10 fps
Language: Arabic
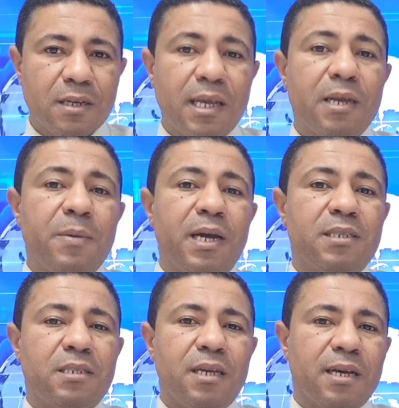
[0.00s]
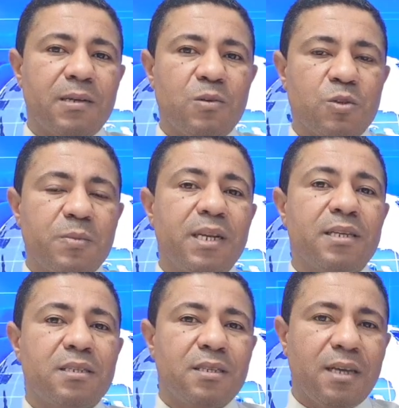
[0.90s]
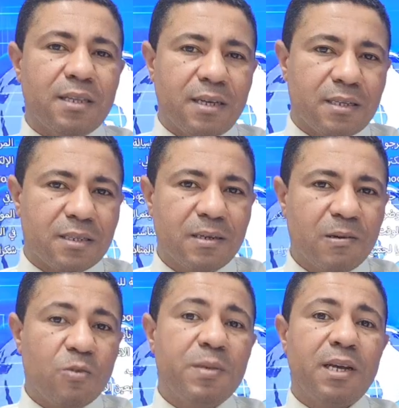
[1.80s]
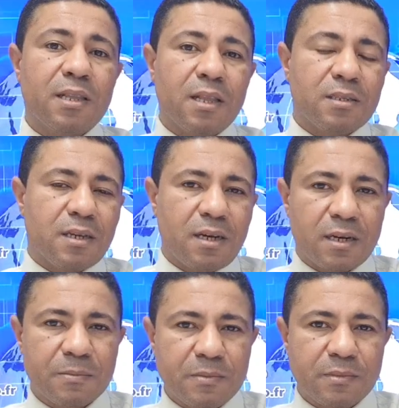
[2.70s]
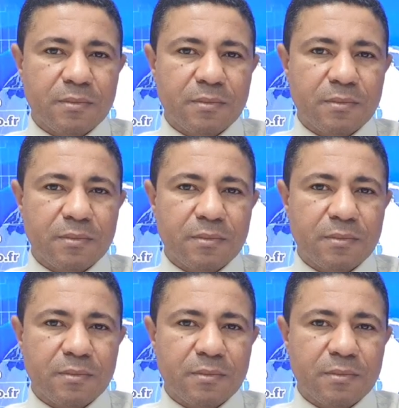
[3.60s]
كيربح السي اخنوش من هاد الزيادات ومن هاد الاسعار